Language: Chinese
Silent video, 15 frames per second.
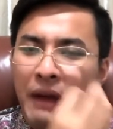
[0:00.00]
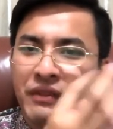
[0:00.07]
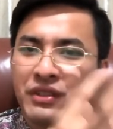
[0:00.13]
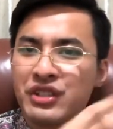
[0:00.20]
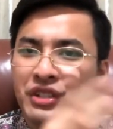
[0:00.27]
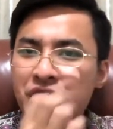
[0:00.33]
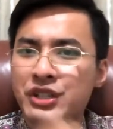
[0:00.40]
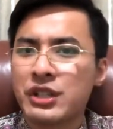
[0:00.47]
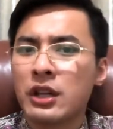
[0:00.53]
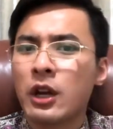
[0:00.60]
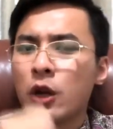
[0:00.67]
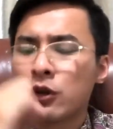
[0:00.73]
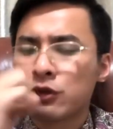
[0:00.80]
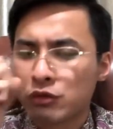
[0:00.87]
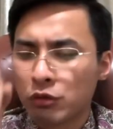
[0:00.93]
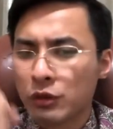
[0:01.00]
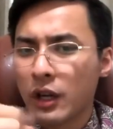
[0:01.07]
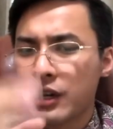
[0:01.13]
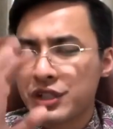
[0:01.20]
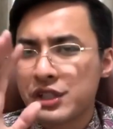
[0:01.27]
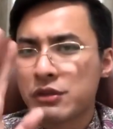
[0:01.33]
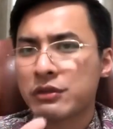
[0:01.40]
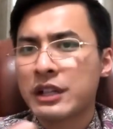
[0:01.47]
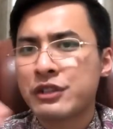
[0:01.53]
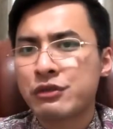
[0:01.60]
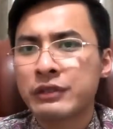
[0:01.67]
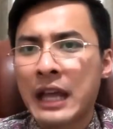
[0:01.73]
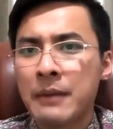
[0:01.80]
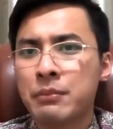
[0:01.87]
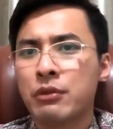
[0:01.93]
分之十七，主要集中在中
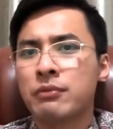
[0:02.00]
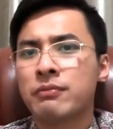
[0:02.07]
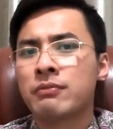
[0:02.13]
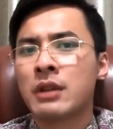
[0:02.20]
南部，